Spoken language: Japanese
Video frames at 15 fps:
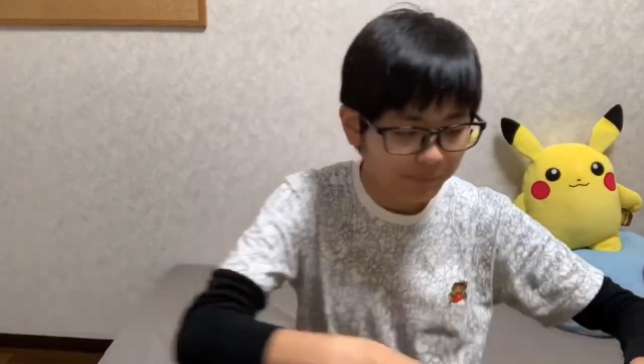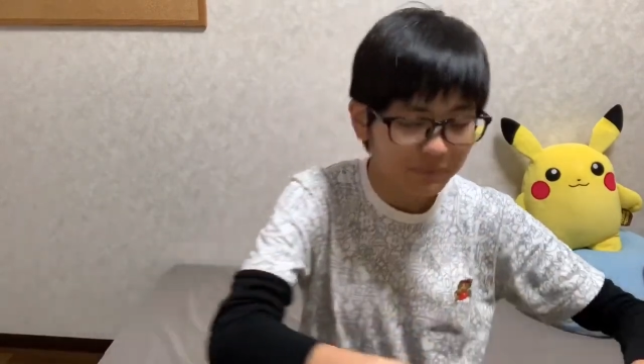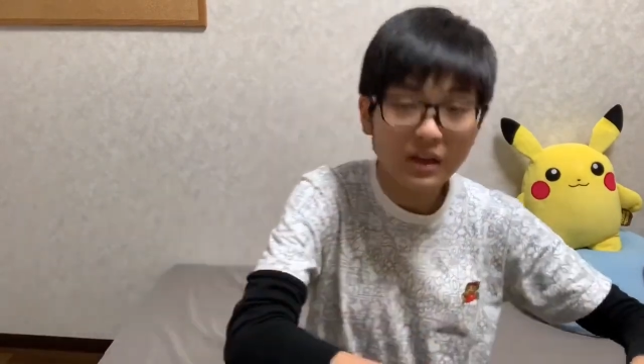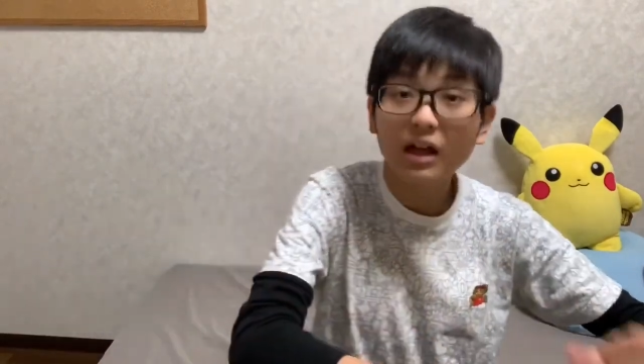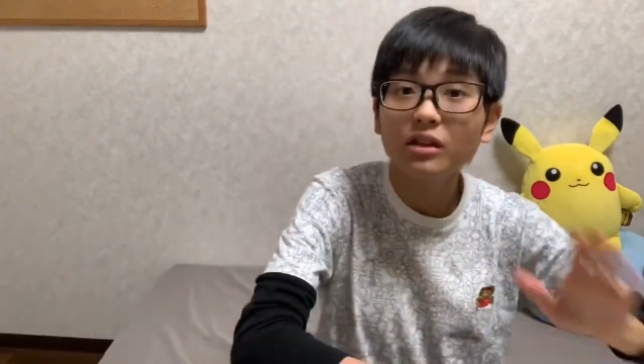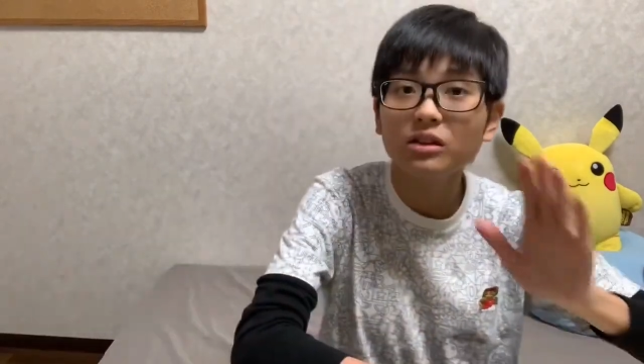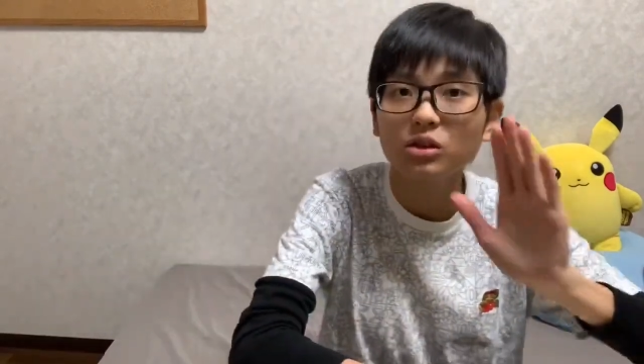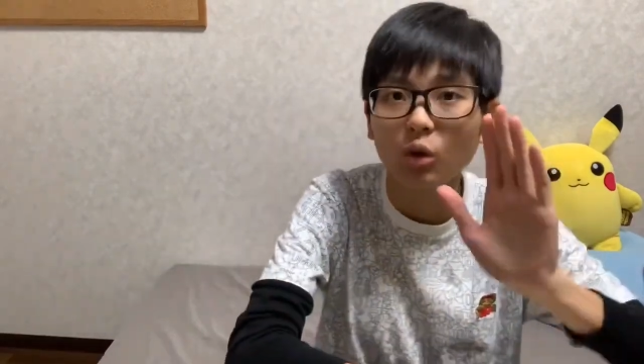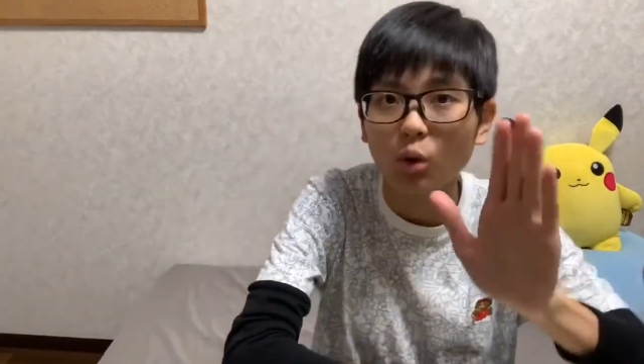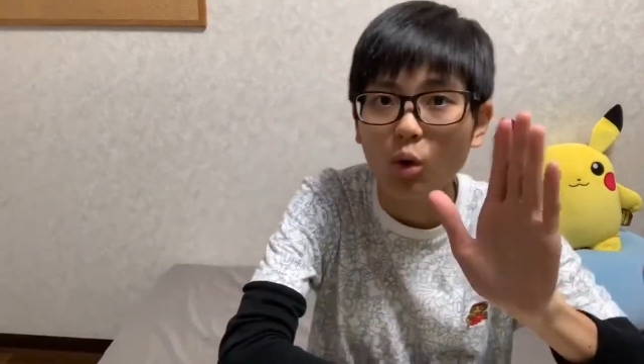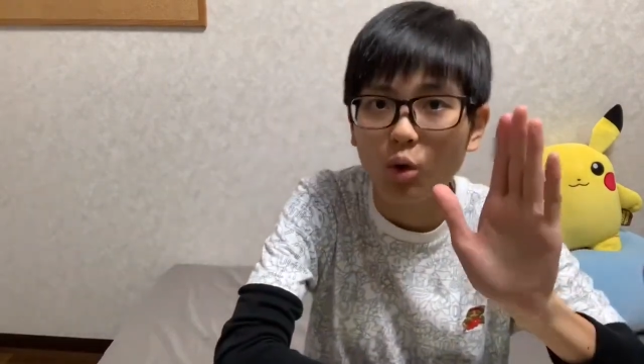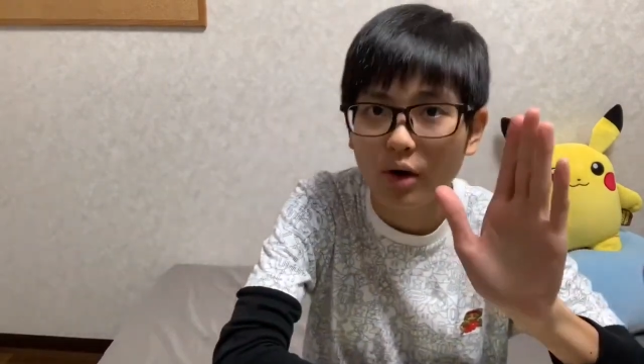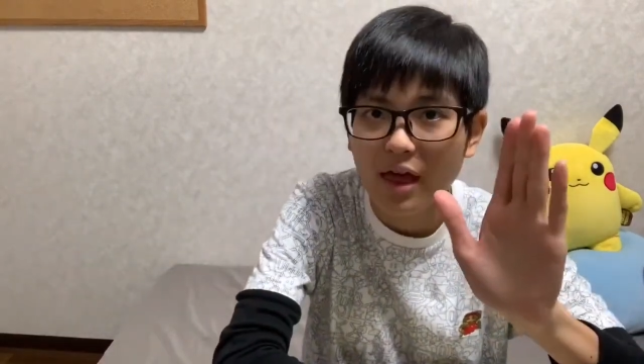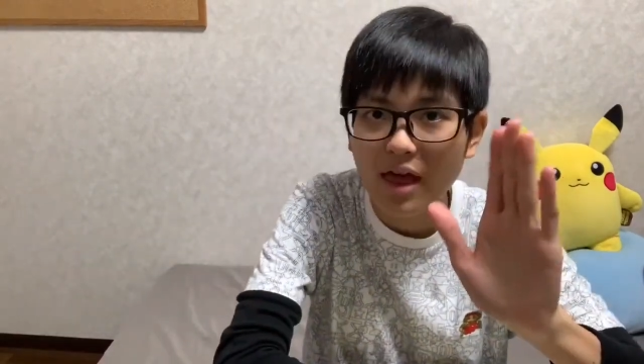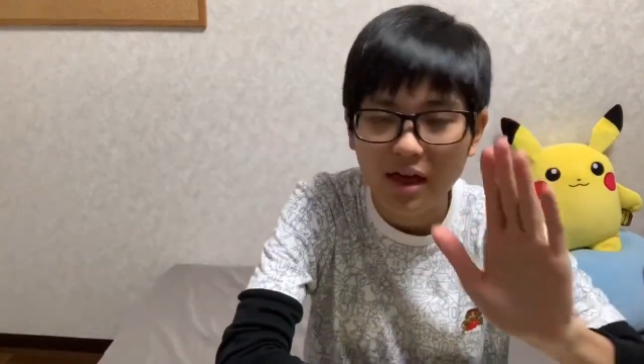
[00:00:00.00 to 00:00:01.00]
なんと
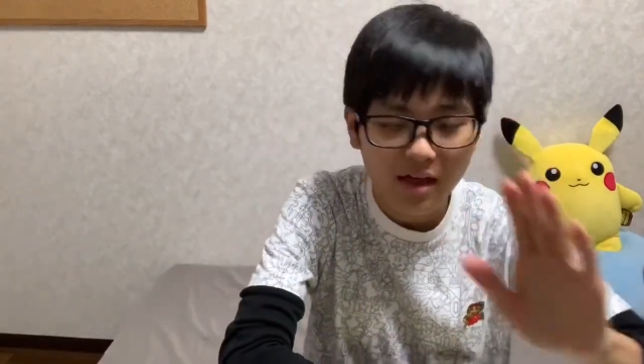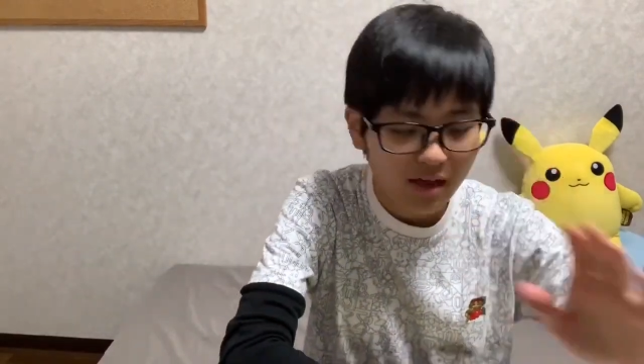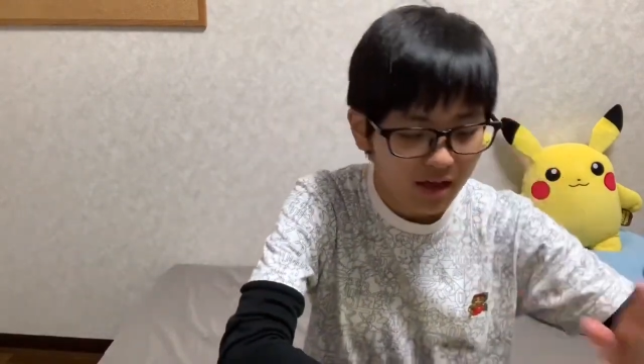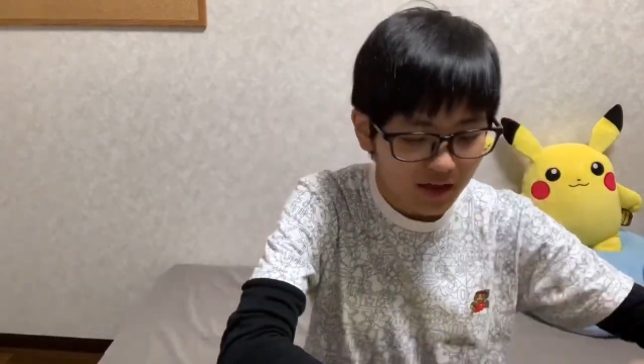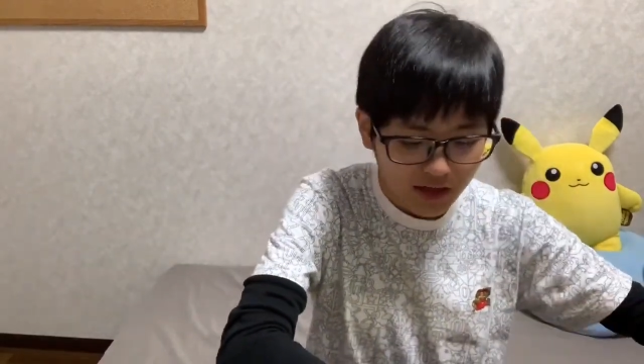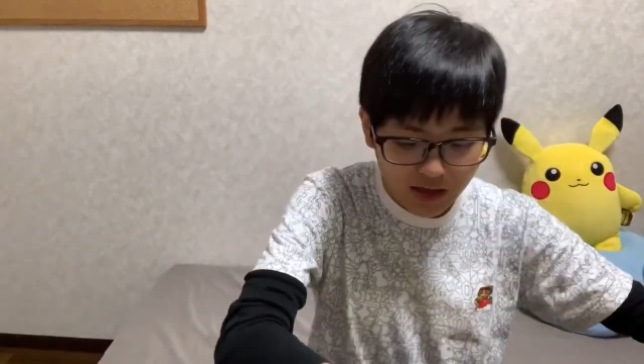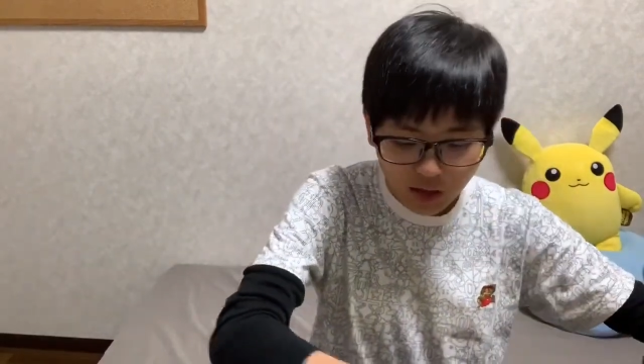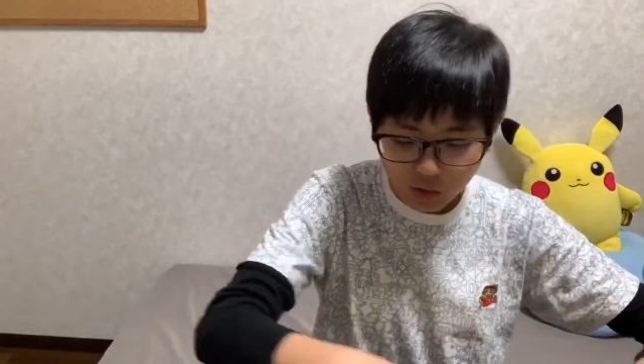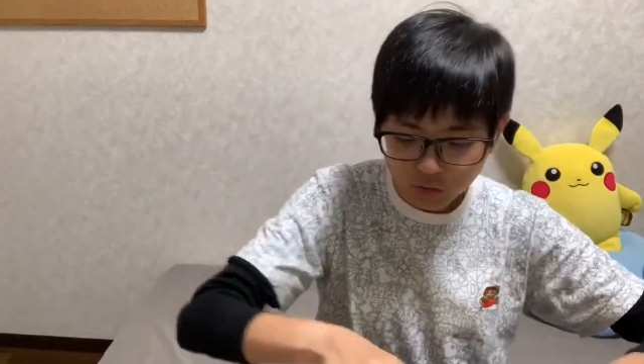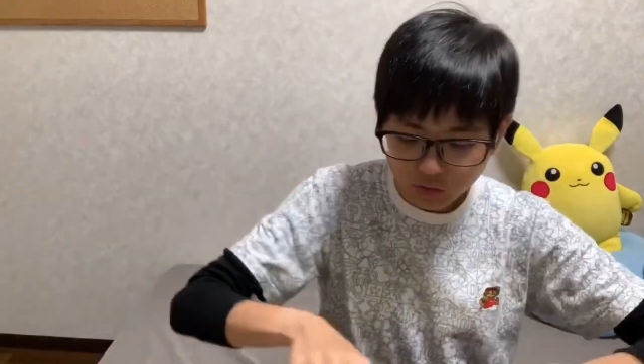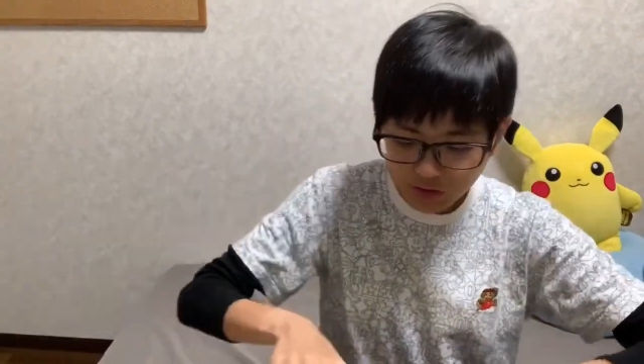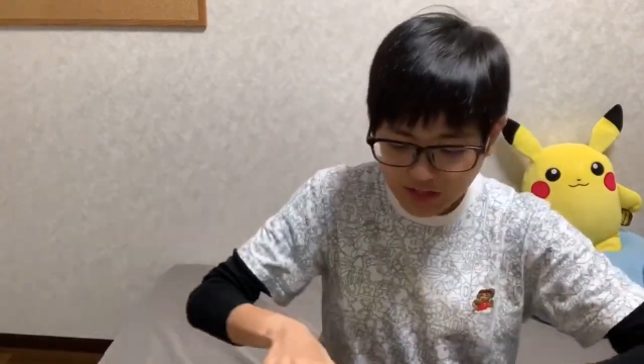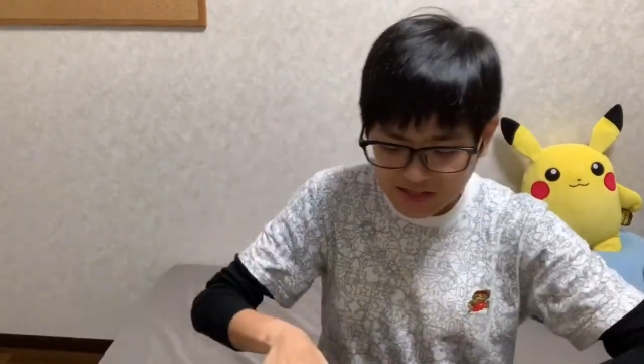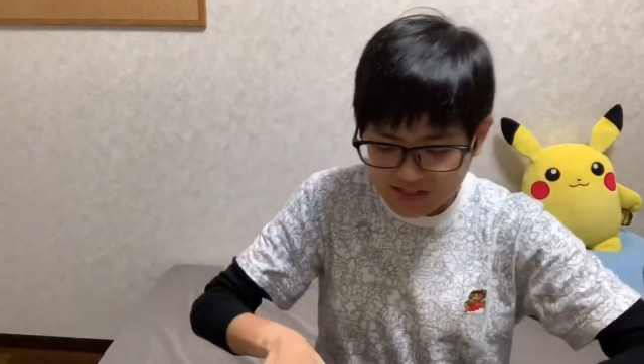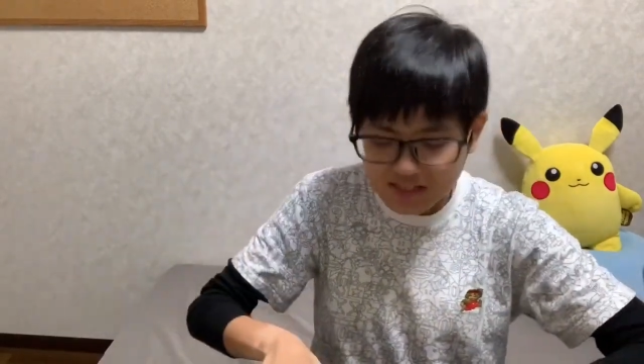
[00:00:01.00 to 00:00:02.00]
これ、この
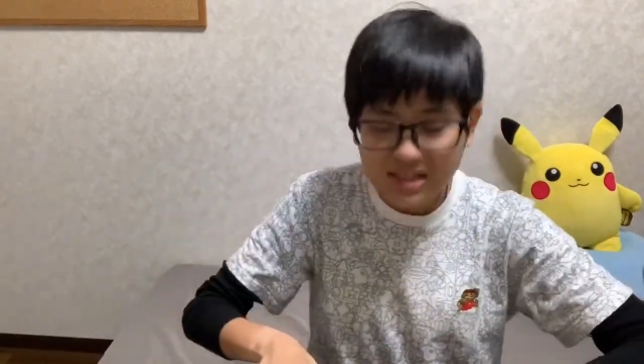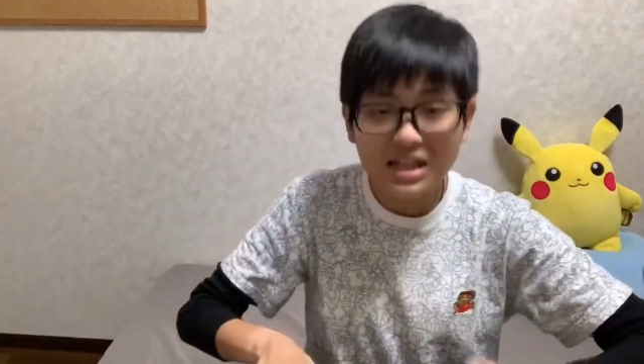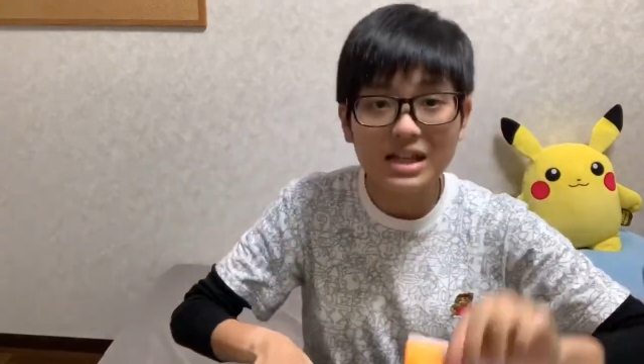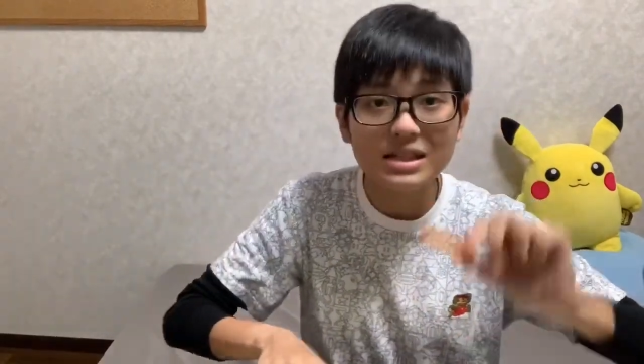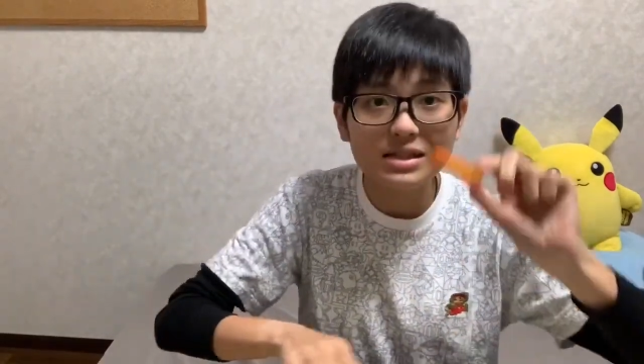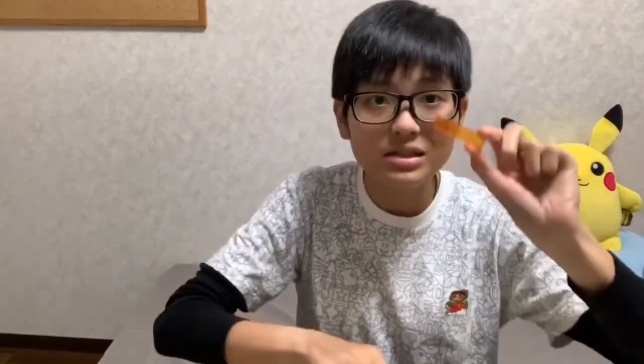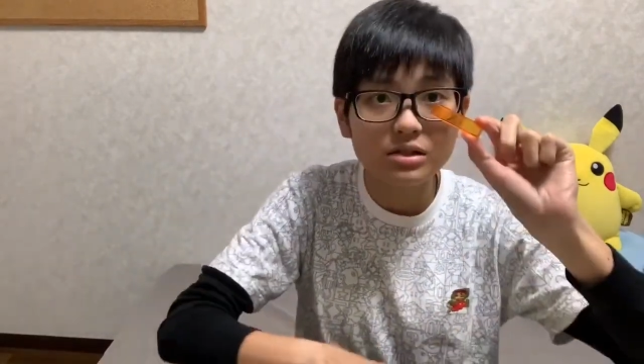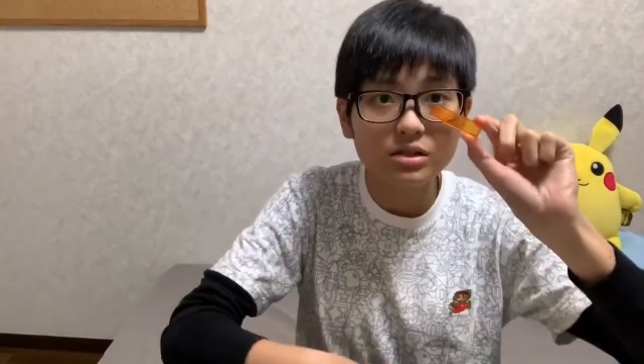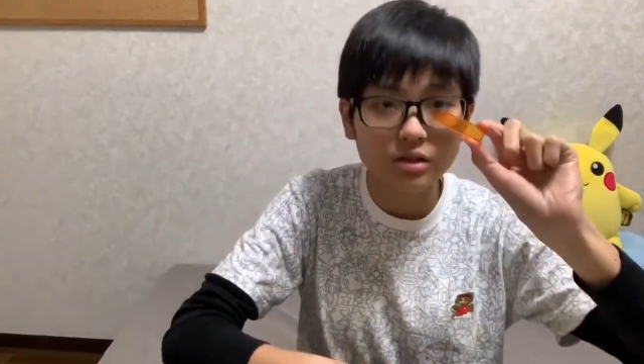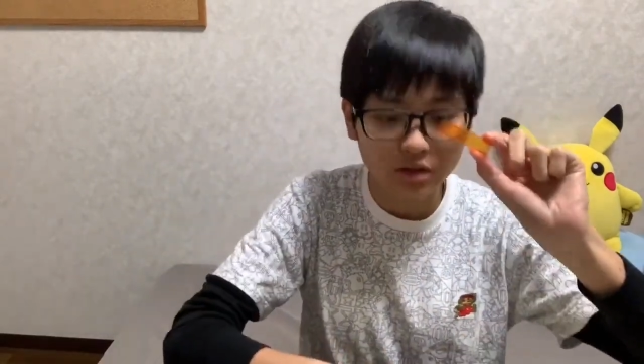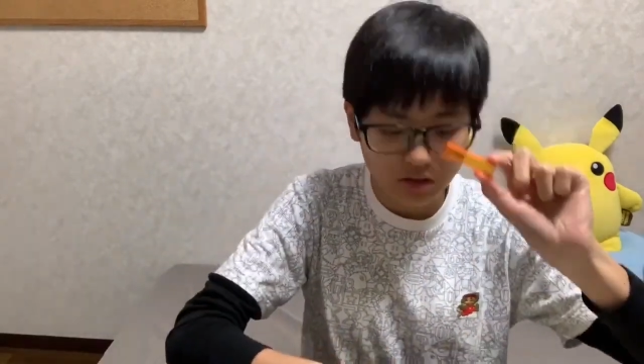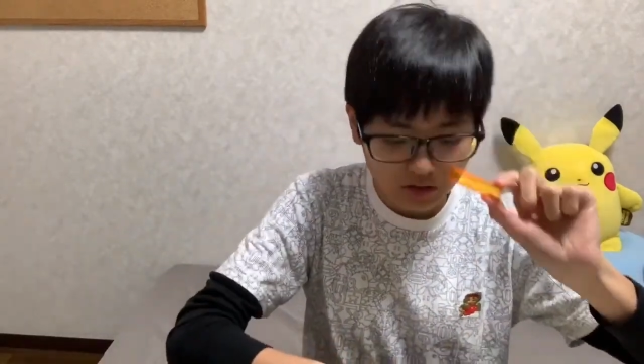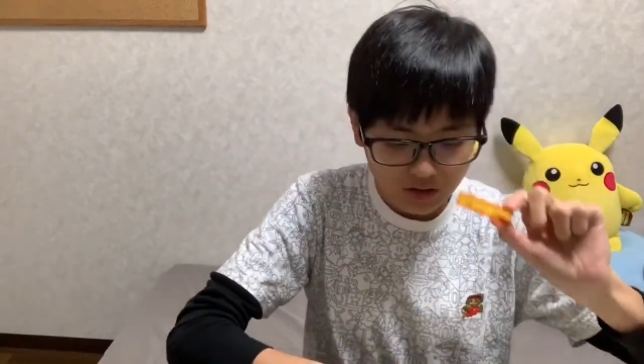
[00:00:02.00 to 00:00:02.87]
完成する